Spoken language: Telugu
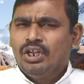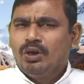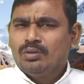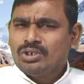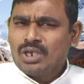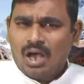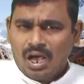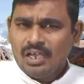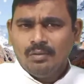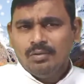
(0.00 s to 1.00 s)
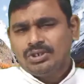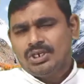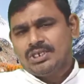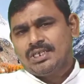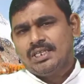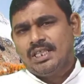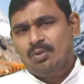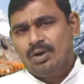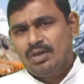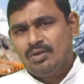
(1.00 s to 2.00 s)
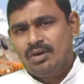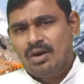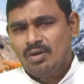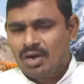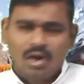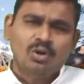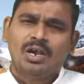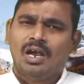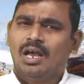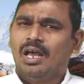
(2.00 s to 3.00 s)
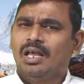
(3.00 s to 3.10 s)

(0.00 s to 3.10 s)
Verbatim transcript: నీకు సహాయము చేసే దేవుడై ఉన్నాడు కనుక